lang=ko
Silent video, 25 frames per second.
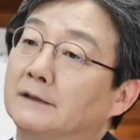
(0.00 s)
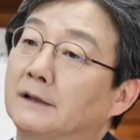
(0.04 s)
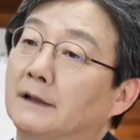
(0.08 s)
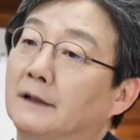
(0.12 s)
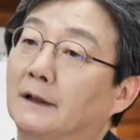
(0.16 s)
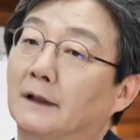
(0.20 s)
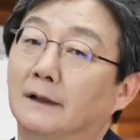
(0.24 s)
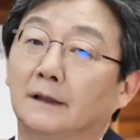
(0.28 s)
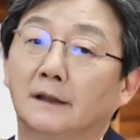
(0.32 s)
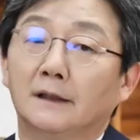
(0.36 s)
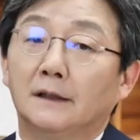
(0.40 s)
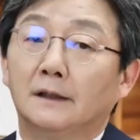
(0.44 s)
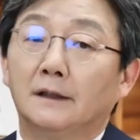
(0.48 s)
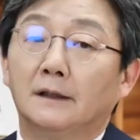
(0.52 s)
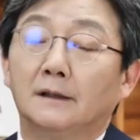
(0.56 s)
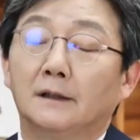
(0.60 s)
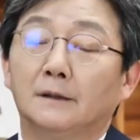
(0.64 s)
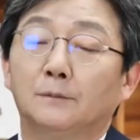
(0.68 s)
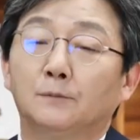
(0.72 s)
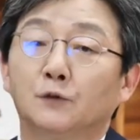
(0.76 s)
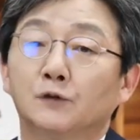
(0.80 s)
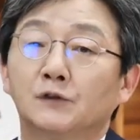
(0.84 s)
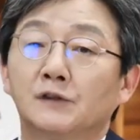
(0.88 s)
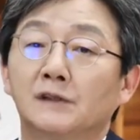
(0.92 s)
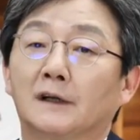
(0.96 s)
제가
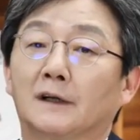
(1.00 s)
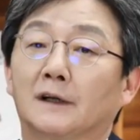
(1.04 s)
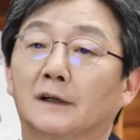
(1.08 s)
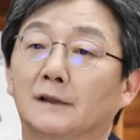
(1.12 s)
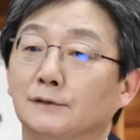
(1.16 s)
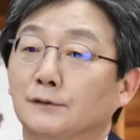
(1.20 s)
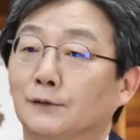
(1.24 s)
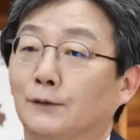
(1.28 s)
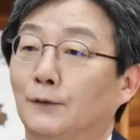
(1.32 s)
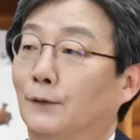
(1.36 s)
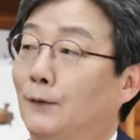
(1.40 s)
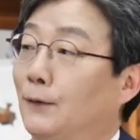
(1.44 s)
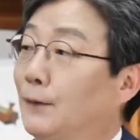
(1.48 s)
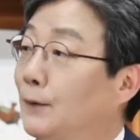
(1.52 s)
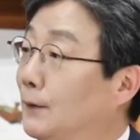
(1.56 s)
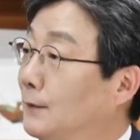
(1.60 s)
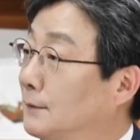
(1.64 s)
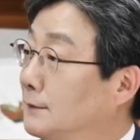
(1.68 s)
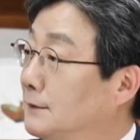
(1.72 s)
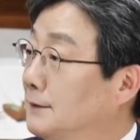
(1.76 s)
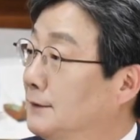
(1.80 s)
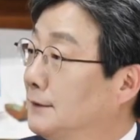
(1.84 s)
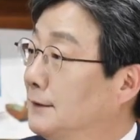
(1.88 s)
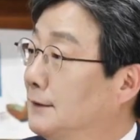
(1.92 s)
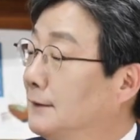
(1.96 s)
이 문제
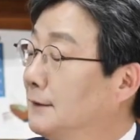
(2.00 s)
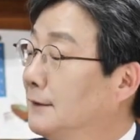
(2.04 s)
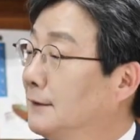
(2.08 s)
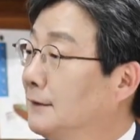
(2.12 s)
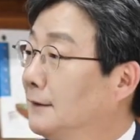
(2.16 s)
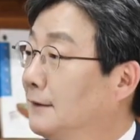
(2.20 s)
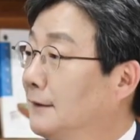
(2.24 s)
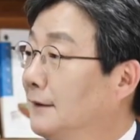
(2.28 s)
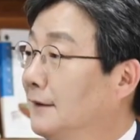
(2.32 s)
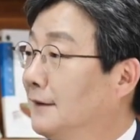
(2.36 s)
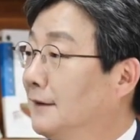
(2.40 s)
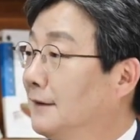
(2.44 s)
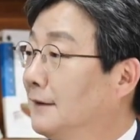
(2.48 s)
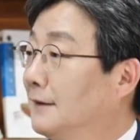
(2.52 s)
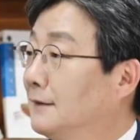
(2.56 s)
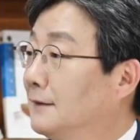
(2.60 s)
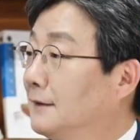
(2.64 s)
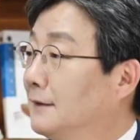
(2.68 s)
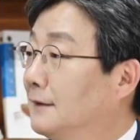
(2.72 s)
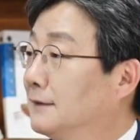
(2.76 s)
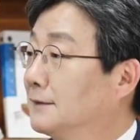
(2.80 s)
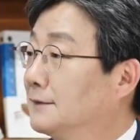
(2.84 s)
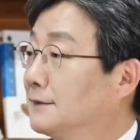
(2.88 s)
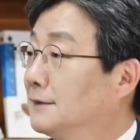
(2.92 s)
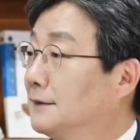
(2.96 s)
가지고 저,
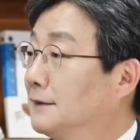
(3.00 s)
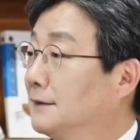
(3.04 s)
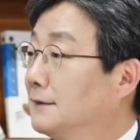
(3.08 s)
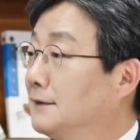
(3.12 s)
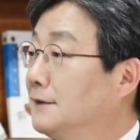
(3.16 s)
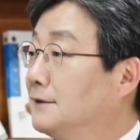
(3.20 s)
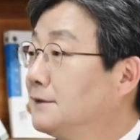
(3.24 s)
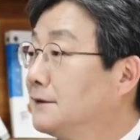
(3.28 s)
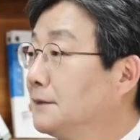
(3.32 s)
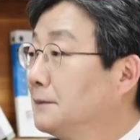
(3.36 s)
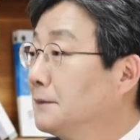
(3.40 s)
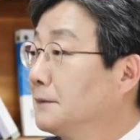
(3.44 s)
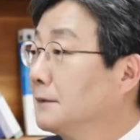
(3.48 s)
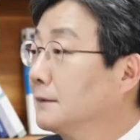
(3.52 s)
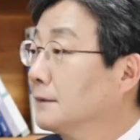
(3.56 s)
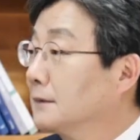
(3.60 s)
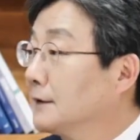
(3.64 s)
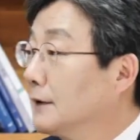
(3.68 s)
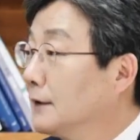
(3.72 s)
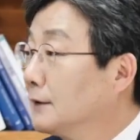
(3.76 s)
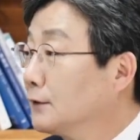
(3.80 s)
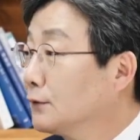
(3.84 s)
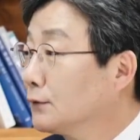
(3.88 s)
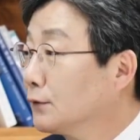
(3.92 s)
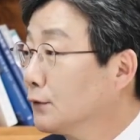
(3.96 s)
저 이재명
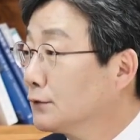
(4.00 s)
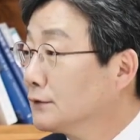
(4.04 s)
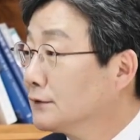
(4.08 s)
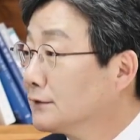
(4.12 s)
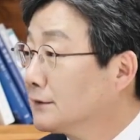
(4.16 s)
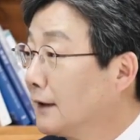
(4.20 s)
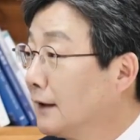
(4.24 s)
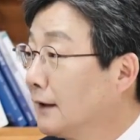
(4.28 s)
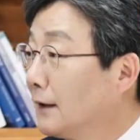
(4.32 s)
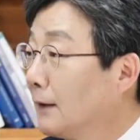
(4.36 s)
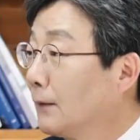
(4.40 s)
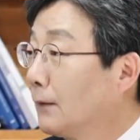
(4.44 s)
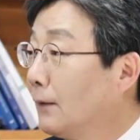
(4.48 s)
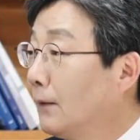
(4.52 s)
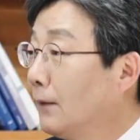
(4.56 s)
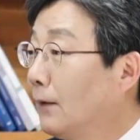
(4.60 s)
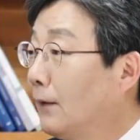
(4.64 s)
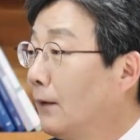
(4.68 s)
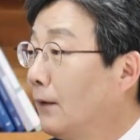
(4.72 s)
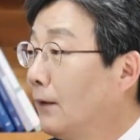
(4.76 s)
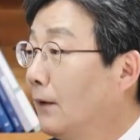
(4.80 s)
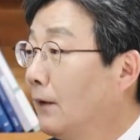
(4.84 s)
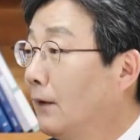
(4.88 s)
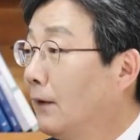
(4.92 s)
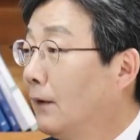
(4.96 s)

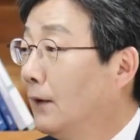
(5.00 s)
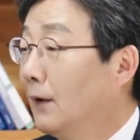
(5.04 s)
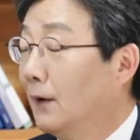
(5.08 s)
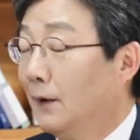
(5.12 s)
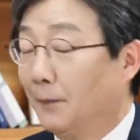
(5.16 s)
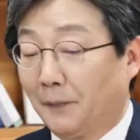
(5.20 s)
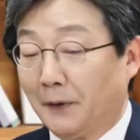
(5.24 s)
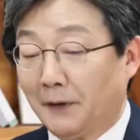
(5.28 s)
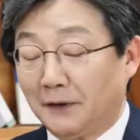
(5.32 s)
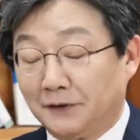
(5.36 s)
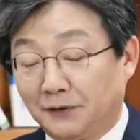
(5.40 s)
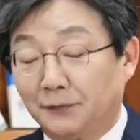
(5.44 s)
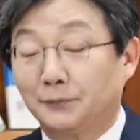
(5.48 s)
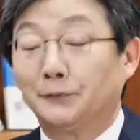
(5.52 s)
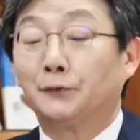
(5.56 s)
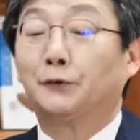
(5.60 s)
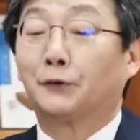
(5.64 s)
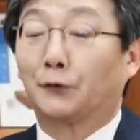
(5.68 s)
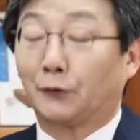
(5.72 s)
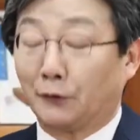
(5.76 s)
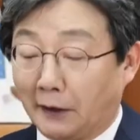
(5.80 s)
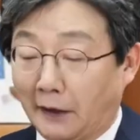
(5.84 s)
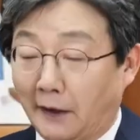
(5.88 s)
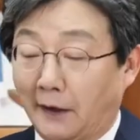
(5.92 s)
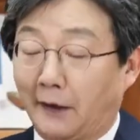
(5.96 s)
경기도지사하고
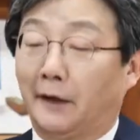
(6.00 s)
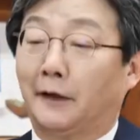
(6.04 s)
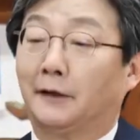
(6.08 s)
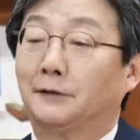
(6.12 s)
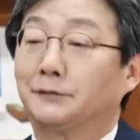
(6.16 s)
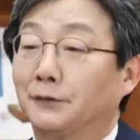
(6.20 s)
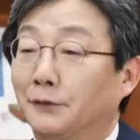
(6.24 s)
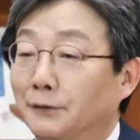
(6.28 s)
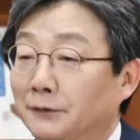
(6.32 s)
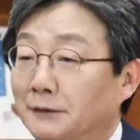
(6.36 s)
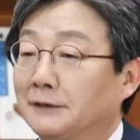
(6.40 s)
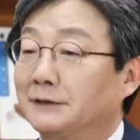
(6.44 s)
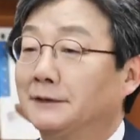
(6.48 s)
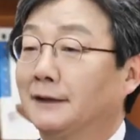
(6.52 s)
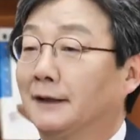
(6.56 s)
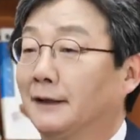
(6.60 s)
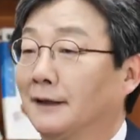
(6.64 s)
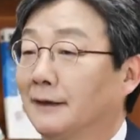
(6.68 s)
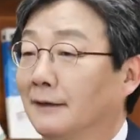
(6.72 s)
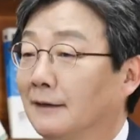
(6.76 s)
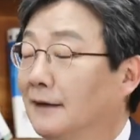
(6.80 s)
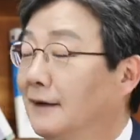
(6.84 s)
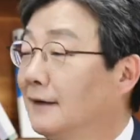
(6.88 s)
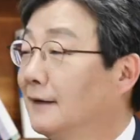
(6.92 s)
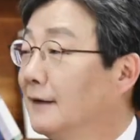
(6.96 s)
페이스북으로 계속
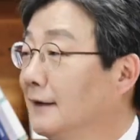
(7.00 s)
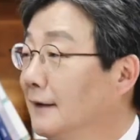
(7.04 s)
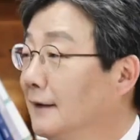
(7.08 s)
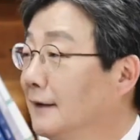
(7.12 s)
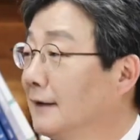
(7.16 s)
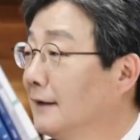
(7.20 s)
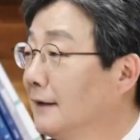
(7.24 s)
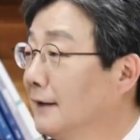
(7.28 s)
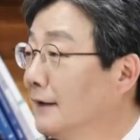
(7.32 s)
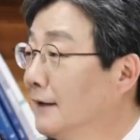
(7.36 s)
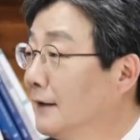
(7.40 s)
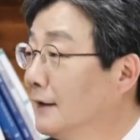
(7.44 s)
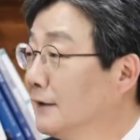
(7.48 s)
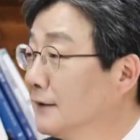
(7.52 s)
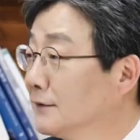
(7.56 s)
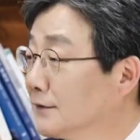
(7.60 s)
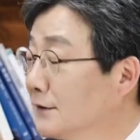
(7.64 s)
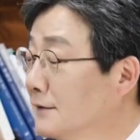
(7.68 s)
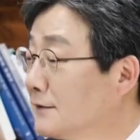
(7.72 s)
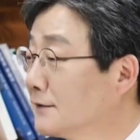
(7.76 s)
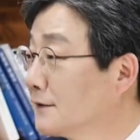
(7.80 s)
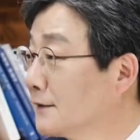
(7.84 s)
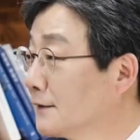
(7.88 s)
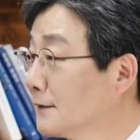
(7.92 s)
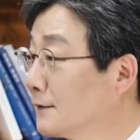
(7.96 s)
그냥, 예?
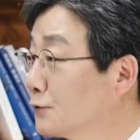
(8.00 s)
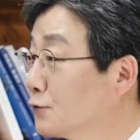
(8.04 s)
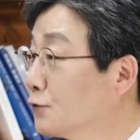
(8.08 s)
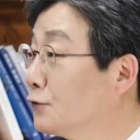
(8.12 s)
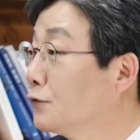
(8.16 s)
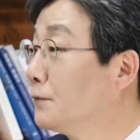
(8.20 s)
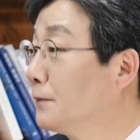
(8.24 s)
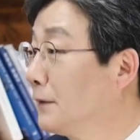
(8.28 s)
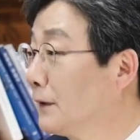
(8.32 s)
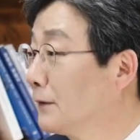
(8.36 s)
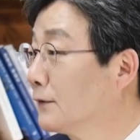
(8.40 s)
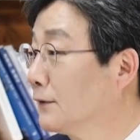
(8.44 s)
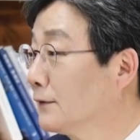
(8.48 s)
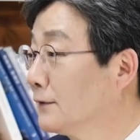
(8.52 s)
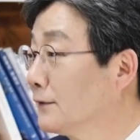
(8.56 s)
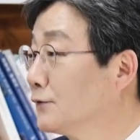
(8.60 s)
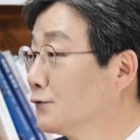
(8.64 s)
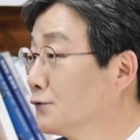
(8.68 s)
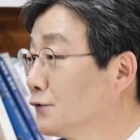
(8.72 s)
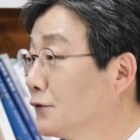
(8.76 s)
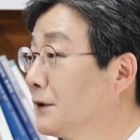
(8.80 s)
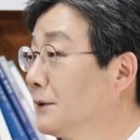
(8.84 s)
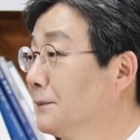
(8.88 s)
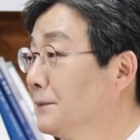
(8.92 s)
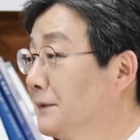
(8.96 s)
설전을 주고받고
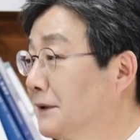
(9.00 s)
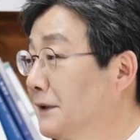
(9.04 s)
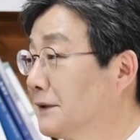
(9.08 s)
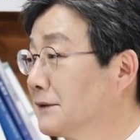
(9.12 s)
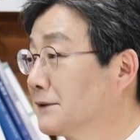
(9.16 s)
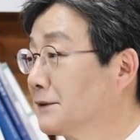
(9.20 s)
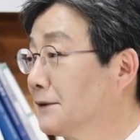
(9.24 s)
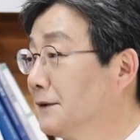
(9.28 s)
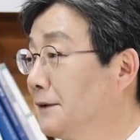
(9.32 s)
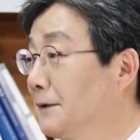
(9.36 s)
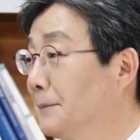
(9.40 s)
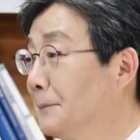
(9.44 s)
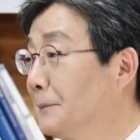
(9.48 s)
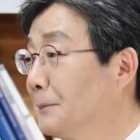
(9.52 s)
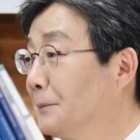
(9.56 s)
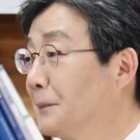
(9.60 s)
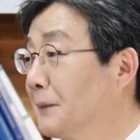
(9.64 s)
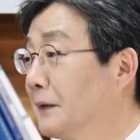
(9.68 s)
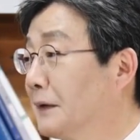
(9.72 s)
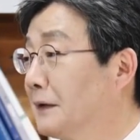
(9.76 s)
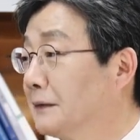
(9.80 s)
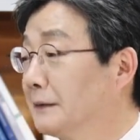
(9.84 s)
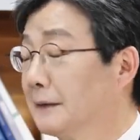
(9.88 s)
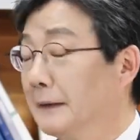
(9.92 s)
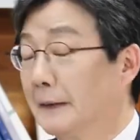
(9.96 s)
있는 중입니다, 지금.
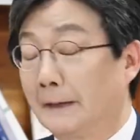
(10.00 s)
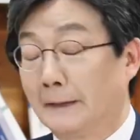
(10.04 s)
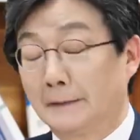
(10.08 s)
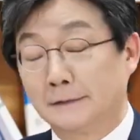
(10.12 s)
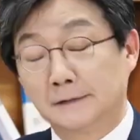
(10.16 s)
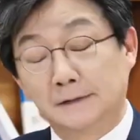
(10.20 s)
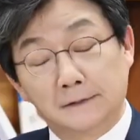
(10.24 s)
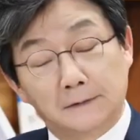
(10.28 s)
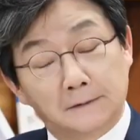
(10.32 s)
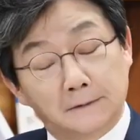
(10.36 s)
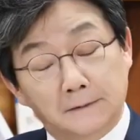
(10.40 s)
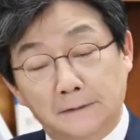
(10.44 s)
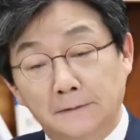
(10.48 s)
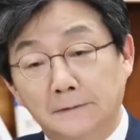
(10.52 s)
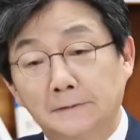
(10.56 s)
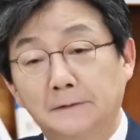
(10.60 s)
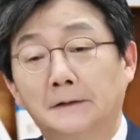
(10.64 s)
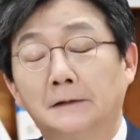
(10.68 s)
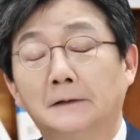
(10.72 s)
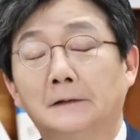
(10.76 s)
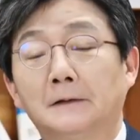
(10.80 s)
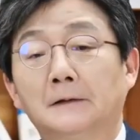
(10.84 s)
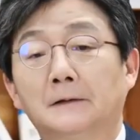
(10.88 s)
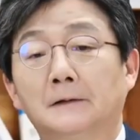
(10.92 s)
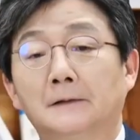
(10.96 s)
근데
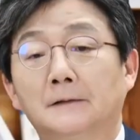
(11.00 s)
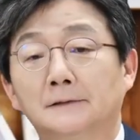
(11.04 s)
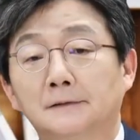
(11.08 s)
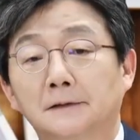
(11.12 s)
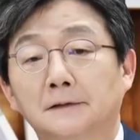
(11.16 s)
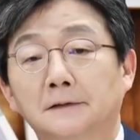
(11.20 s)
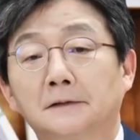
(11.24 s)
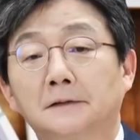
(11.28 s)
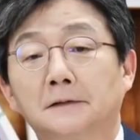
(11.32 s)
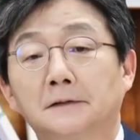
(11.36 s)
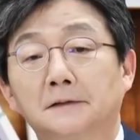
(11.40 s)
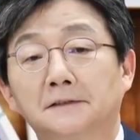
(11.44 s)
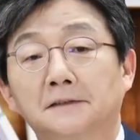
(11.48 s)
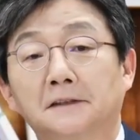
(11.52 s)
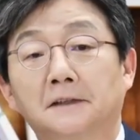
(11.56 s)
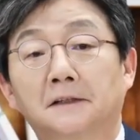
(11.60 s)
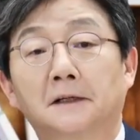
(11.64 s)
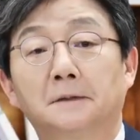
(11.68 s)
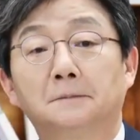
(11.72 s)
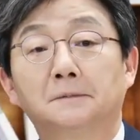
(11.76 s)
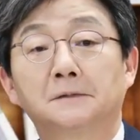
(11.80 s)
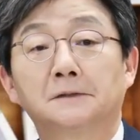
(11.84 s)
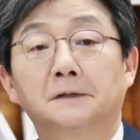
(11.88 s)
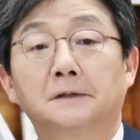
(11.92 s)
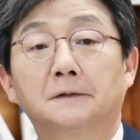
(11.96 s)
저는, 저는 그렇게
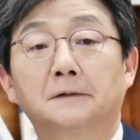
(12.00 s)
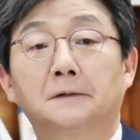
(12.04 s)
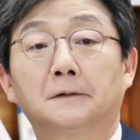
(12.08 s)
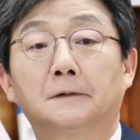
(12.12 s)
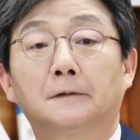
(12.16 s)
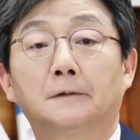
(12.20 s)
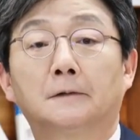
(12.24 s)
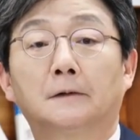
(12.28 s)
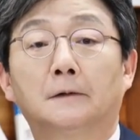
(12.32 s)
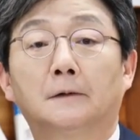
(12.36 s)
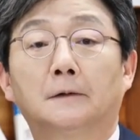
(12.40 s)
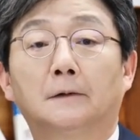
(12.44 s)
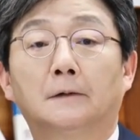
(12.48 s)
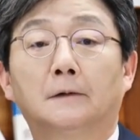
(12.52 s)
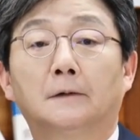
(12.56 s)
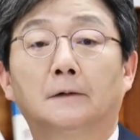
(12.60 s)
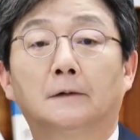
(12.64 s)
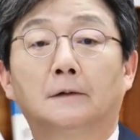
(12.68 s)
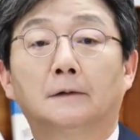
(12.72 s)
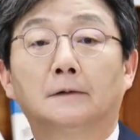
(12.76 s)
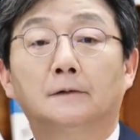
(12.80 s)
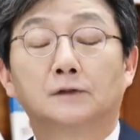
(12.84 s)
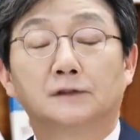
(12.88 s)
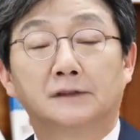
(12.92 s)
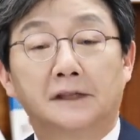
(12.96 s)
생각합니다. 저는
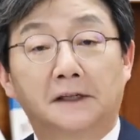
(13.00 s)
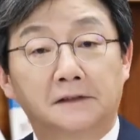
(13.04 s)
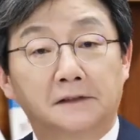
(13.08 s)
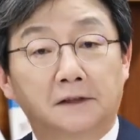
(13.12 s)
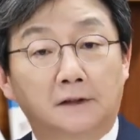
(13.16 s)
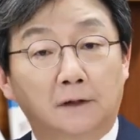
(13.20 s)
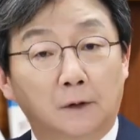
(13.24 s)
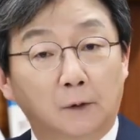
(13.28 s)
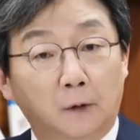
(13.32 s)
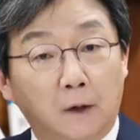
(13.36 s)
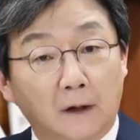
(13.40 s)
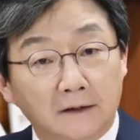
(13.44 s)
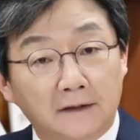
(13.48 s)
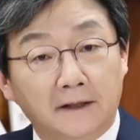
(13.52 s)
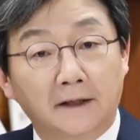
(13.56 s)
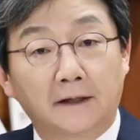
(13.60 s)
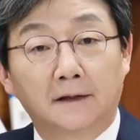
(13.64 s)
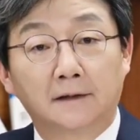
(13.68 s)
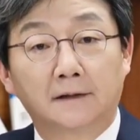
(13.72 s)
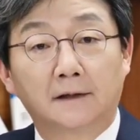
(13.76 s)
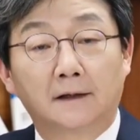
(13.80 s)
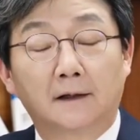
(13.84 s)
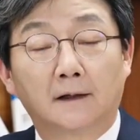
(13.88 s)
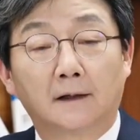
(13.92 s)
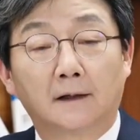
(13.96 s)
재정을 확대해야